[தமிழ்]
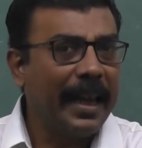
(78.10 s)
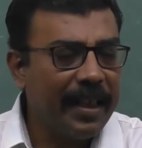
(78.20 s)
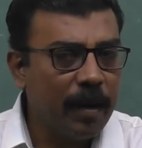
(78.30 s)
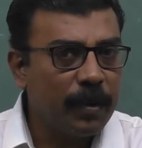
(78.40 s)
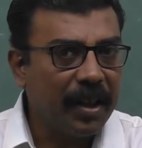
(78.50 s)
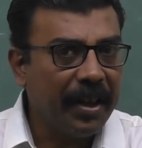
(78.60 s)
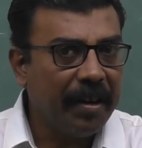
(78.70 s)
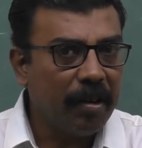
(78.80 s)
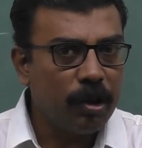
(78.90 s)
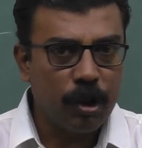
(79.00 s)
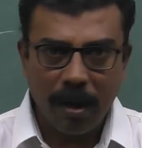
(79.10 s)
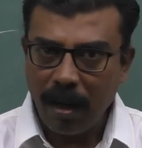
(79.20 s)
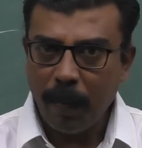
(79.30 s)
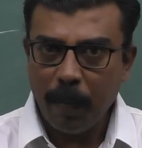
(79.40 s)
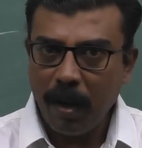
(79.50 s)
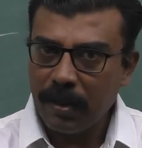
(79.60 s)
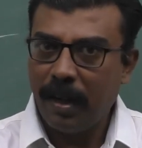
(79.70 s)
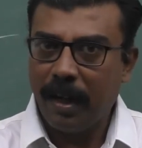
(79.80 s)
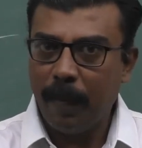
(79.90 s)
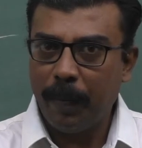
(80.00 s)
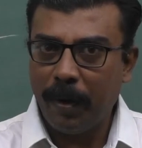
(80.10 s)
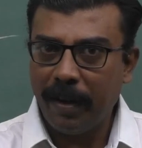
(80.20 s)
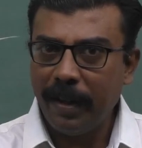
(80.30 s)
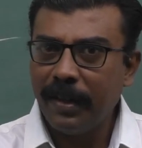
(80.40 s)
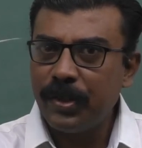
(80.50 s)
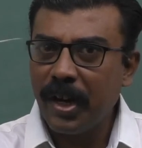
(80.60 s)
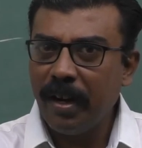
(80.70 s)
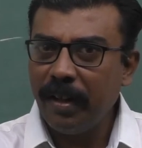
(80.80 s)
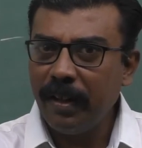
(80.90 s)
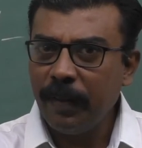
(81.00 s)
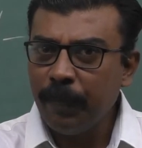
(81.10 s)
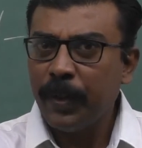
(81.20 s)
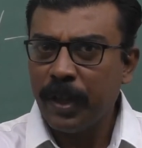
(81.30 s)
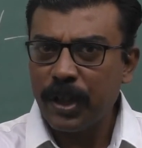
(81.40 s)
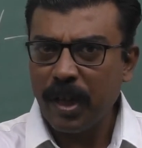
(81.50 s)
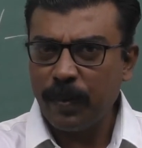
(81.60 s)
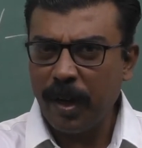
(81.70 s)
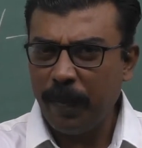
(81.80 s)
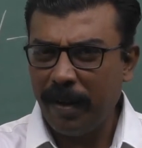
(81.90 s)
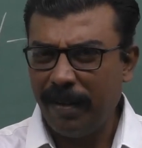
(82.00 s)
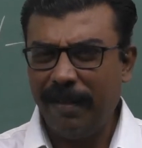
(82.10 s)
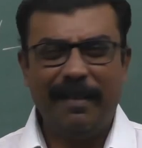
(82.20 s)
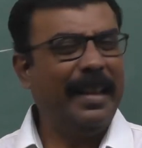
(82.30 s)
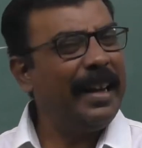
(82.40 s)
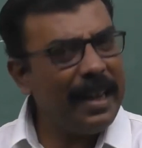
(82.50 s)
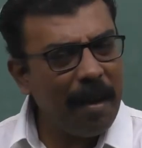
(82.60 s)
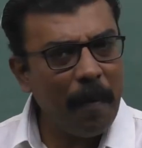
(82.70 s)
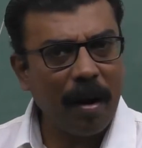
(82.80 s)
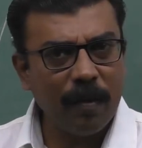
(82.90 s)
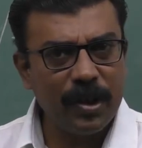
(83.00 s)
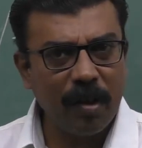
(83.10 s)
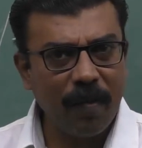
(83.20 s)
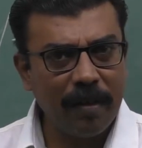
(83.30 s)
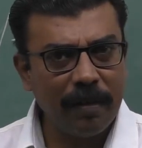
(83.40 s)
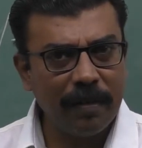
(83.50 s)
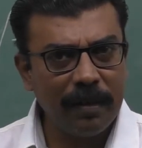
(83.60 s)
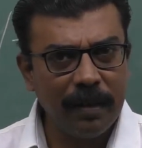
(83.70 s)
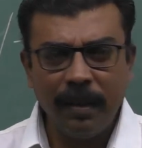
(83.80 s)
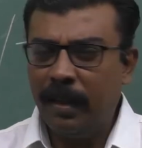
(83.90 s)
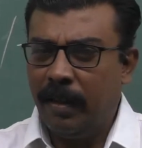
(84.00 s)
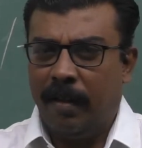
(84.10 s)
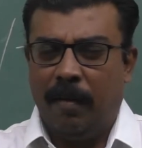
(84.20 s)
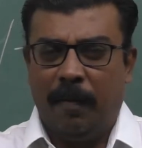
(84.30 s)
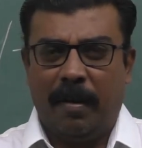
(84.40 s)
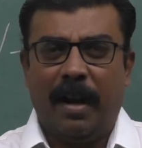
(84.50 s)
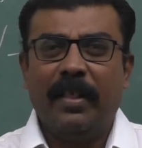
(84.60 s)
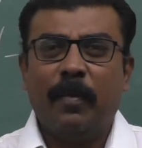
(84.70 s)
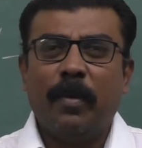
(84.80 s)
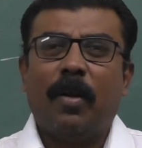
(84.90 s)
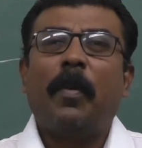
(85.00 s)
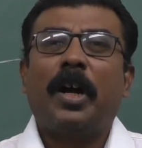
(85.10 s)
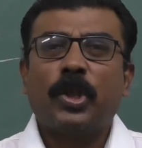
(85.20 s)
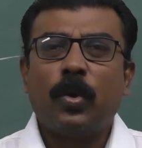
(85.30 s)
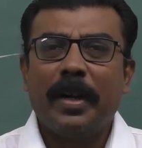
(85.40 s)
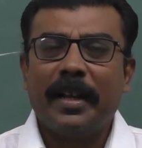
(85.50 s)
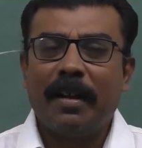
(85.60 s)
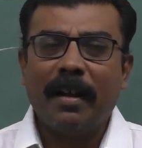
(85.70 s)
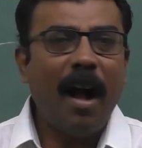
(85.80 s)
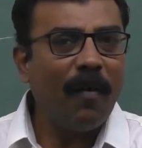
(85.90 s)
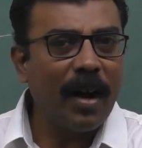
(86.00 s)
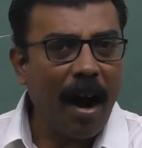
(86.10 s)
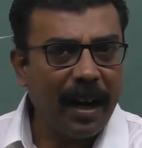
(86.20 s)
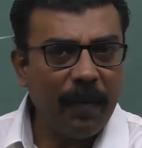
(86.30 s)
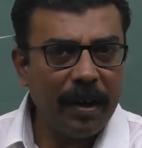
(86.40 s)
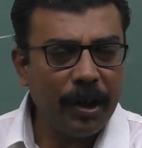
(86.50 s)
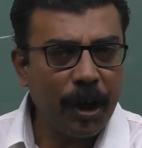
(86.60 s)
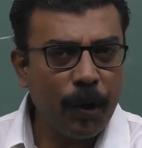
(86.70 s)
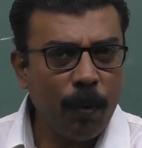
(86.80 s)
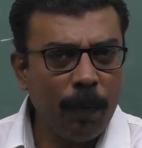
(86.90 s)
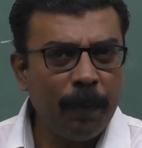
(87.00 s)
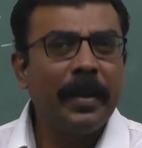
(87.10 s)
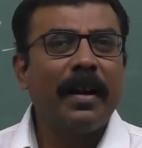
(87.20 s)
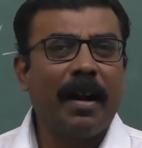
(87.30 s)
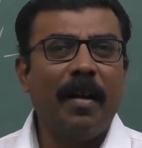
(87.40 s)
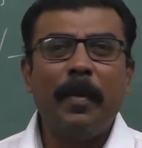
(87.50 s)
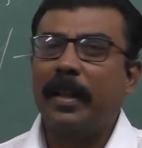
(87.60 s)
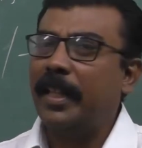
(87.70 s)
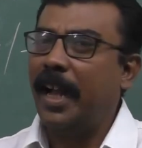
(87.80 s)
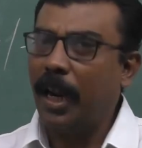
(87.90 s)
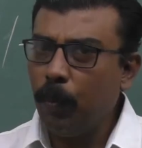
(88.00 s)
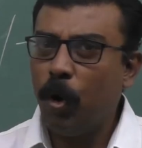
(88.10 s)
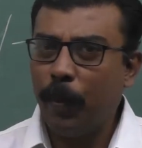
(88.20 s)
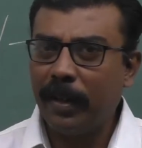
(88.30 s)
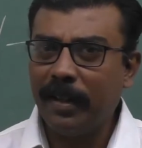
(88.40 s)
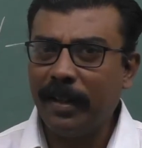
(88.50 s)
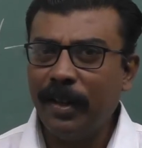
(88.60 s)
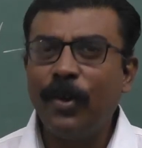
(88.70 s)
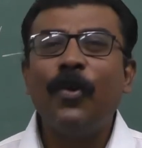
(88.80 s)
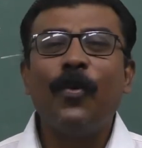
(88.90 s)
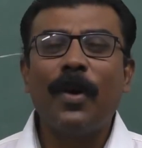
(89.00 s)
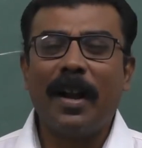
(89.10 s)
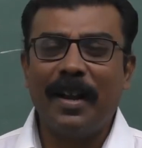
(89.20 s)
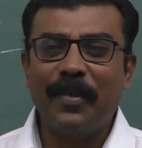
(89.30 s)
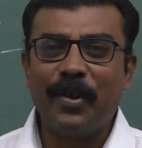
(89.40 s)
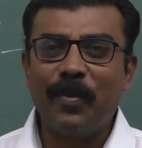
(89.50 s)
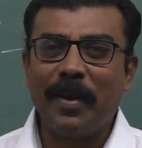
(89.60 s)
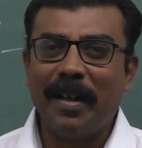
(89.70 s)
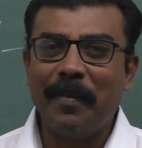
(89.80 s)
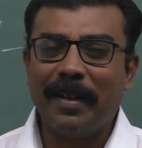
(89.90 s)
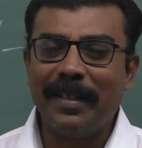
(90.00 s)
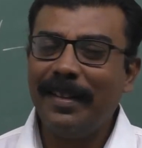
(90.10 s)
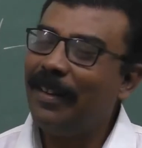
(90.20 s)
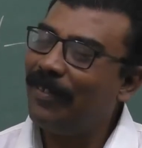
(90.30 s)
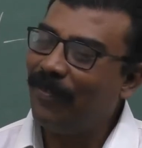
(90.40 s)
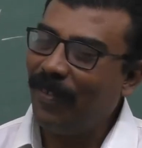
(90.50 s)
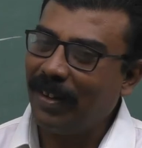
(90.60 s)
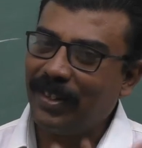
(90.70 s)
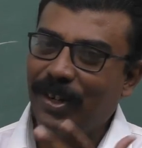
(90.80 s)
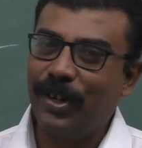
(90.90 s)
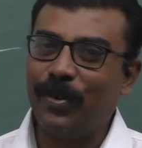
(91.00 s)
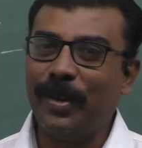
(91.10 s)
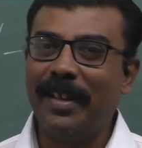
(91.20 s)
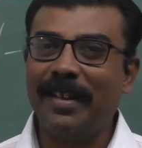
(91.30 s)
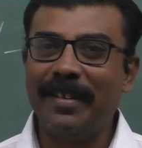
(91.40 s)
ஏதேனும் சந்தேகங்கள் இருந்துச்சுன்னா கமெண்ட் பாக்ஸில் கமெண்ட் பண்ணுங்கள் சேனலுக்கு சப்ஸ்கிரைப் பண்ணுங்கள் நிறைய மாணவ செல்வங்களுக்கு கணிதம்னா ரொம்ப கஷ்டம்னு நினைக்கிறாங்க அவங்க அனைவர்கிட்டையும் கலாபாரதியை அறிமுகப்படுத்துங்க உங்கள் அனைவருக்கும் கலாபாரதியின் வாழ்த்துக்கள் கூடி